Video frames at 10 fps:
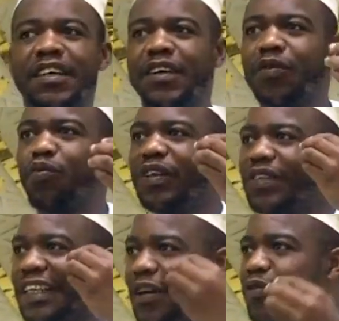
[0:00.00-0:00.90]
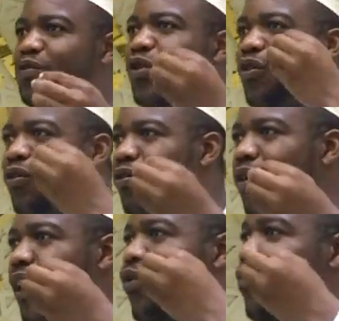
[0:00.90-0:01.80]
Quando eu dou
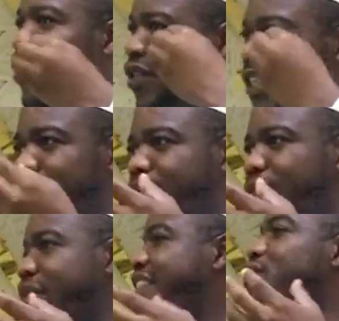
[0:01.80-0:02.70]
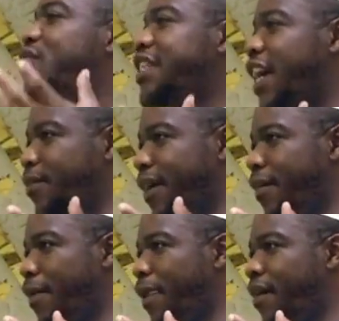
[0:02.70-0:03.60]
ao meu servo, você não sabe,
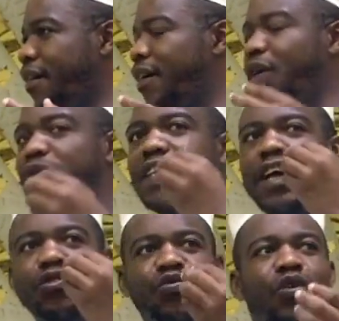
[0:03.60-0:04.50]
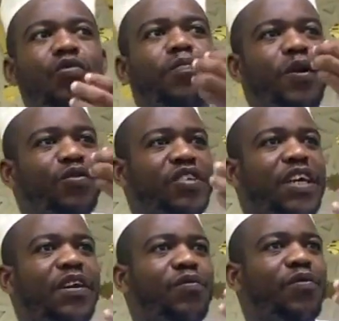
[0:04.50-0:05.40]
eu texto ao meu
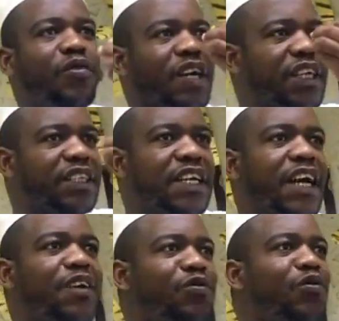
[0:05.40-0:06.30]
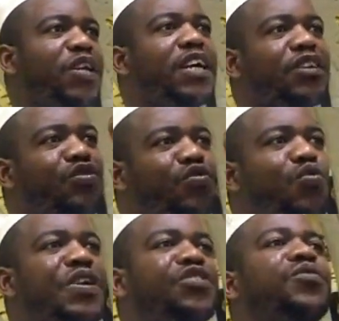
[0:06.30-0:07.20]
servo retirando-lhe as
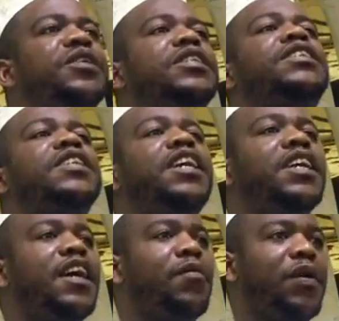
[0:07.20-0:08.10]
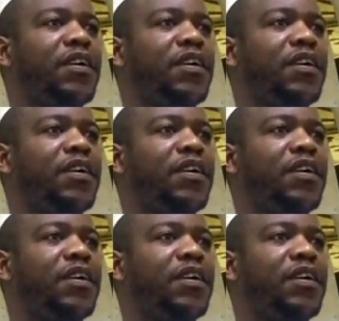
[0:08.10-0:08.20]
duas coisas que ele ama,